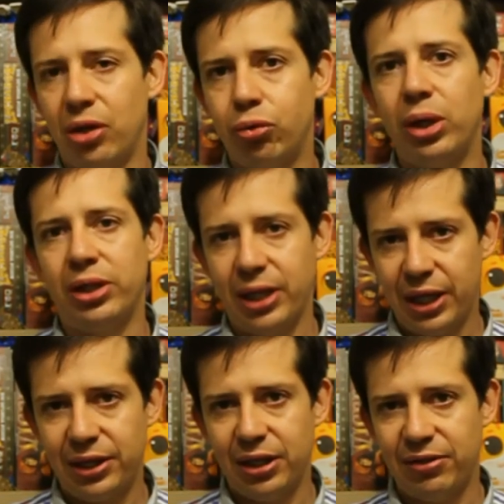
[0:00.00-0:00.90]
suerte que
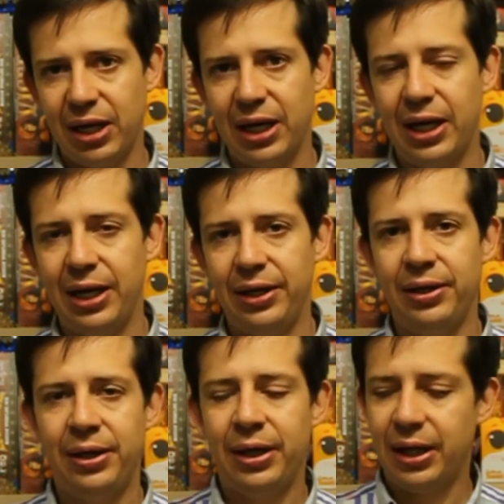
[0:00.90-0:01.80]
te salgan,
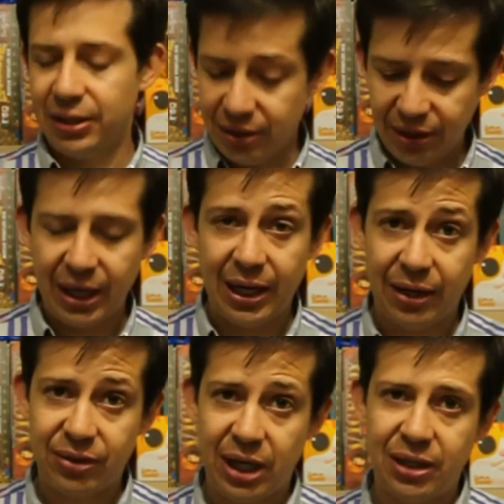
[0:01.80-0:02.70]
que te salgan
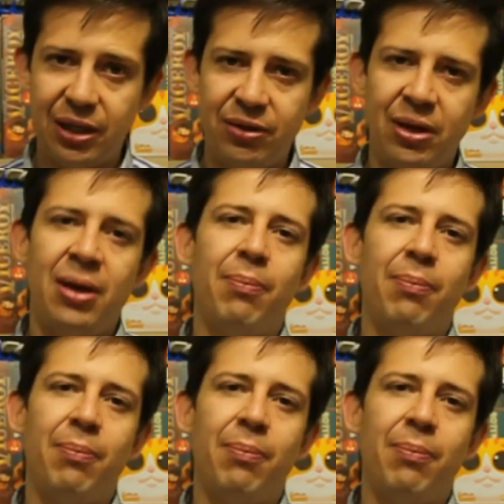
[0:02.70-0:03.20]
las cartas,